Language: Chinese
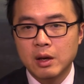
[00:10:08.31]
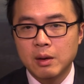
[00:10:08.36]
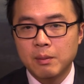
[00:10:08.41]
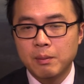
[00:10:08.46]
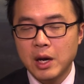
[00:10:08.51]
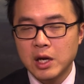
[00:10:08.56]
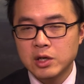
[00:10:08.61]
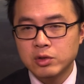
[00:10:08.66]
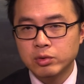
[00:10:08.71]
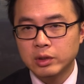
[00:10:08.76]

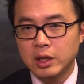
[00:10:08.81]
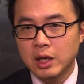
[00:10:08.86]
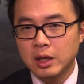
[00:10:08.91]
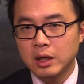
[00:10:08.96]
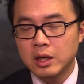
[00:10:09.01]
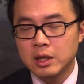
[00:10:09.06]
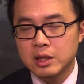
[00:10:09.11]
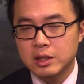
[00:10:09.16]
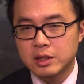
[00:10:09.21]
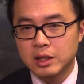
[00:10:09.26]
卖出单
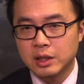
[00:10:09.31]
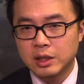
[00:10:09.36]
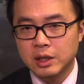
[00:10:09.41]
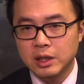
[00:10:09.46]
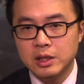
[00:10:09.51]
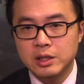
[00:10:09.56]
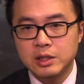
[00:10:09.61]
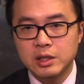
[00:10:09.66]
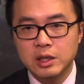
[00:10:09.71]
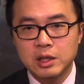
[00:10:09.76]
呢则可
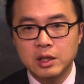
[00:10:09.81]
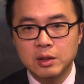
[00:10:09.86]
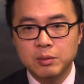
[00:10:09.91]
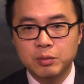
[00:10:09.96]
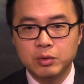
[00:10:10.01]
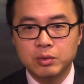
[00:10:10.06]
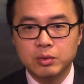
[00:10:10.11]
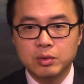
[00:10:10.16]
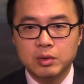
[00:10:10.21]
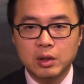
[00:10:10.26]
以进一
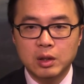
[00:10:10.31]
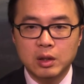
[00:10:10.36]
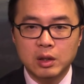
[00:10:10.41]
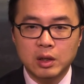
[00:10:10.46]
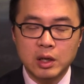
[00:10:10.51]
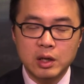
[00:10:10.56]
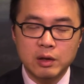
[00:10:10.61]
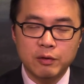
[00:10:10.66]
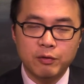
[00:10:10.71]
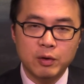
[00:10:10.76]
步
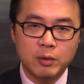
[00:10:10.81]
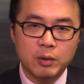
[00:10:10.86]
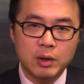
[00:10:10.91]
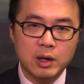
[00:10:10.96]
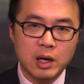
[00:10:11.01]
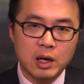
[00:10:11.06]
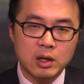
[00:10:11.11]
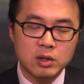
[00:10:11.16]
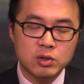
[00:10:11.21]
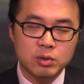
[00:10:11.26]
可以分为
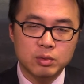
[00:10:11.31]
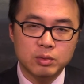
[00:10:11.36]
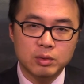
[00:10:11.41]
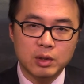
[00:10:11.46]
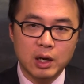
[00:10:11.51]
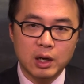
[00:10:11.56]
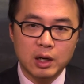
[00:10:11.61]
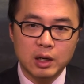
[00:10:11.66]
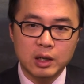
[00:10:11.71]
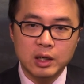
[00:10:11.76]
两种
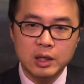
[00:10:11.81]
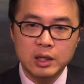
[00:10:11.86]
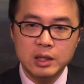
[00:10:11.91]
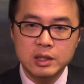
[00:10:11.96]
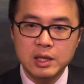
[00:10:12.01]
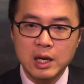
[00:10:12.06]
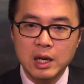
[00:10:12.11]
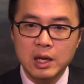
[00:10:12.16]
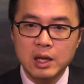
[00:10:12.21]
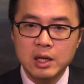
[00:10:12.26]
啊，可以
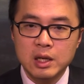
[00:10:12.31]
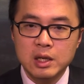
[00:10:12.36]
在。